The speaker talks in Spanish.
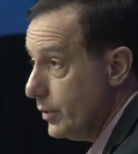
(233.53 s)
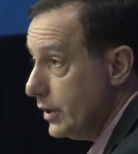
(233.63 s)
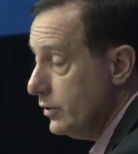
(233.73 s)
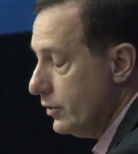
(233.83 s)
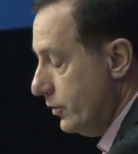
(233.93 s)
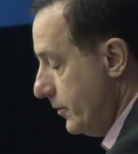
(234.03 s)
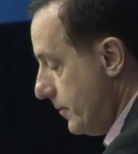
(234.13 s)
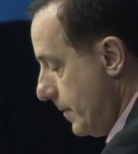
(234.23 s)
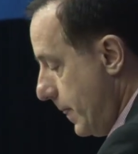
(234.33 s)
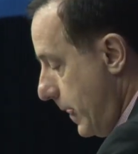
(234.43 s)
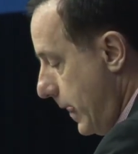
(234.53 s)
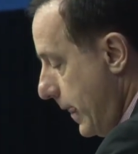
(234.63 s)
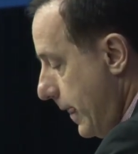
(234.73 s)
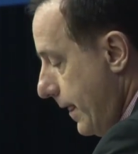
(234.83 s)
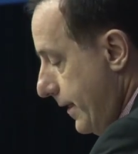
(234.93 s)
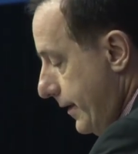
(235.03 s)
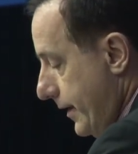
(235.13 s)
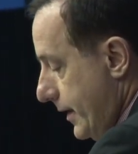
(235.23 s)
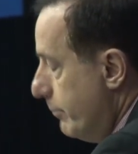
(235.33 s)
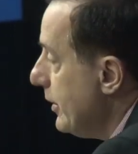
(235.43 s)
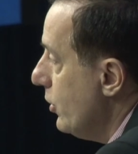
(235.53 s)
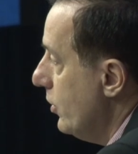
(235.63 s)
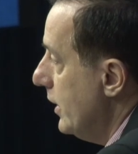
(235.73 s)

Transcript: ¿Por qué yo no? Pero